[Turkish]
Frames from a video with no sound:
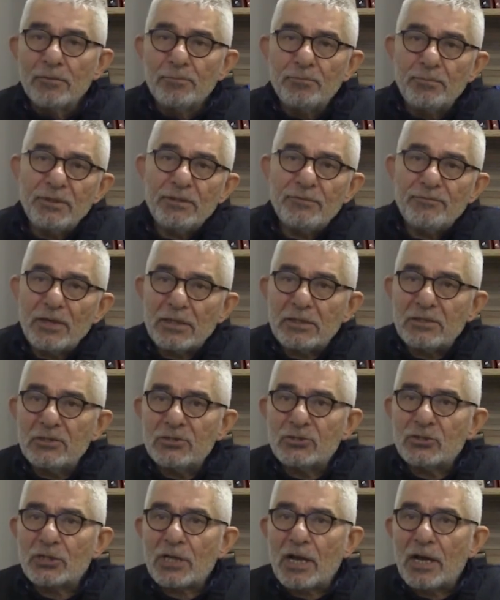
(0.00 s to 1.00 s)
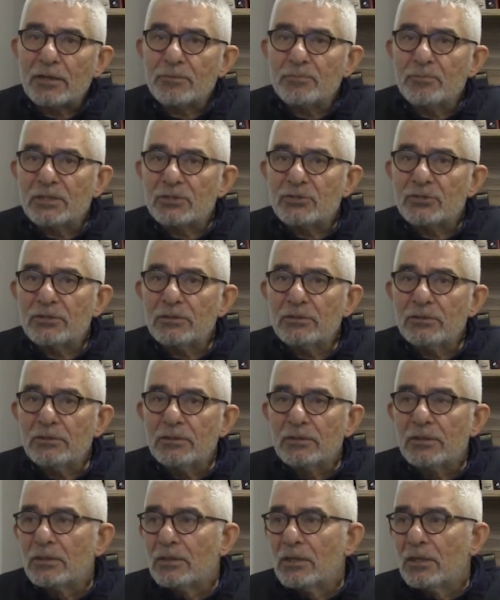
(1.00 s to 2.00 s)
Bir vekil çıkartmak için
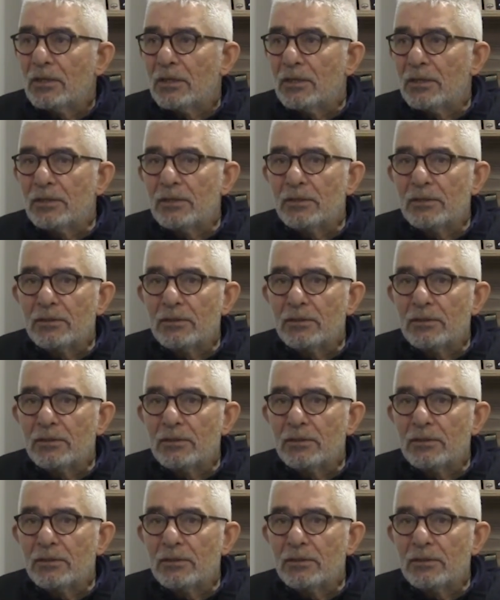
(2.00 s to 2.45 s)
e,